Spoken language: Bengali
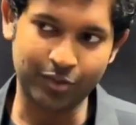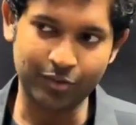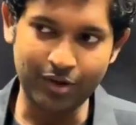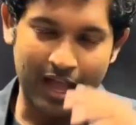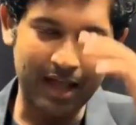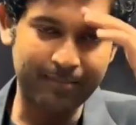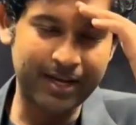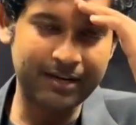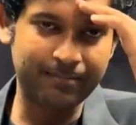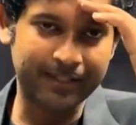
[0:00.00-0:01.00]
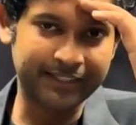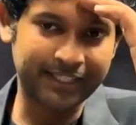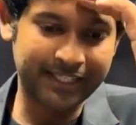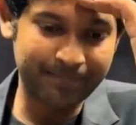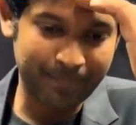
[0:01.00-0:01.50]
মানে ধরো আমার
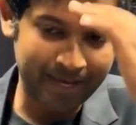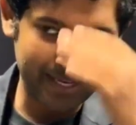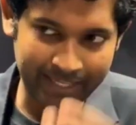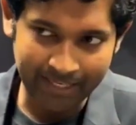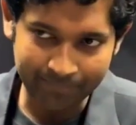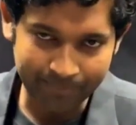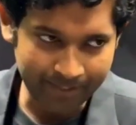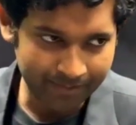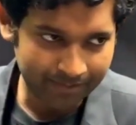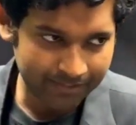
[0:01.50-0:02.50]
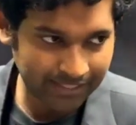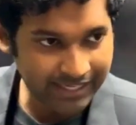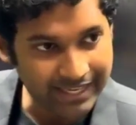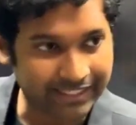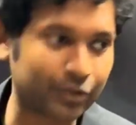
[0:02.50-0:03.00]
মাথাটা গিয়ে পায়ে লাগবে
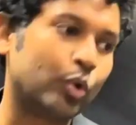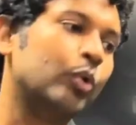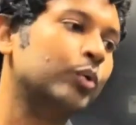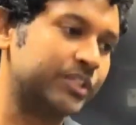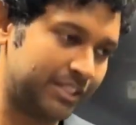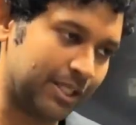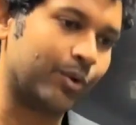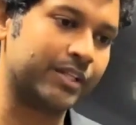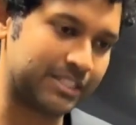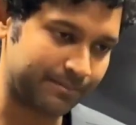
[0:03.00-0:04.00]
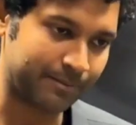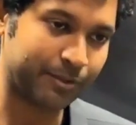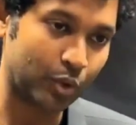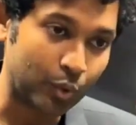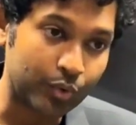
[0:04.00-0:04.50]
তাহলে একটা তরঙ্গ চিন্তা করা যেতে
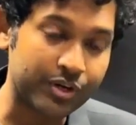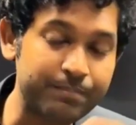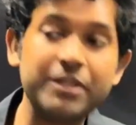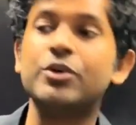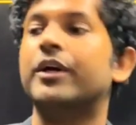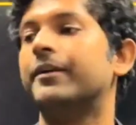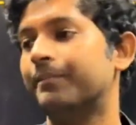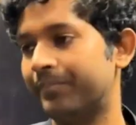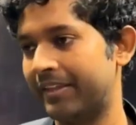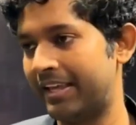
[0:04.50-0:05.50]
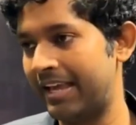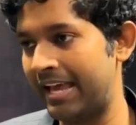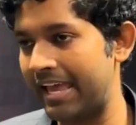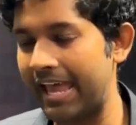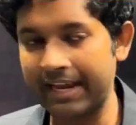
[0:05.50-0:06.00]
পারবে তরঙ্গ রিপিট হয়
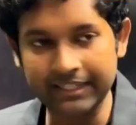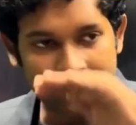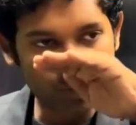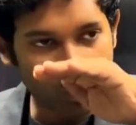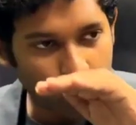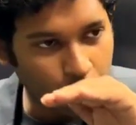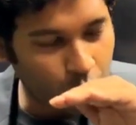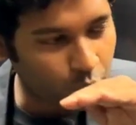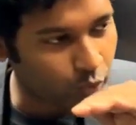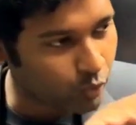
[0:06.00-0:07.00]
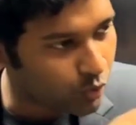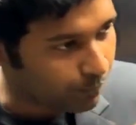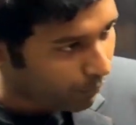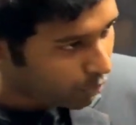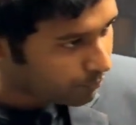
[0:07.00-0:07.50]
একটা তরঙ্গ
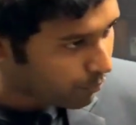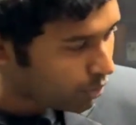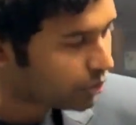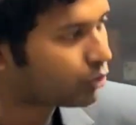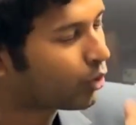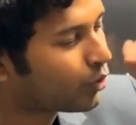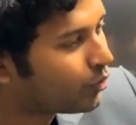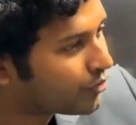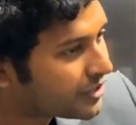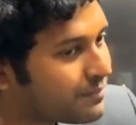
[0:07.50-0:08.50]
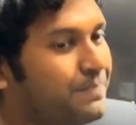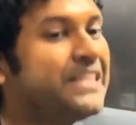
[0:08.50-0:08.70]
দৈর্ঘ্য পর পর তরঙ্গ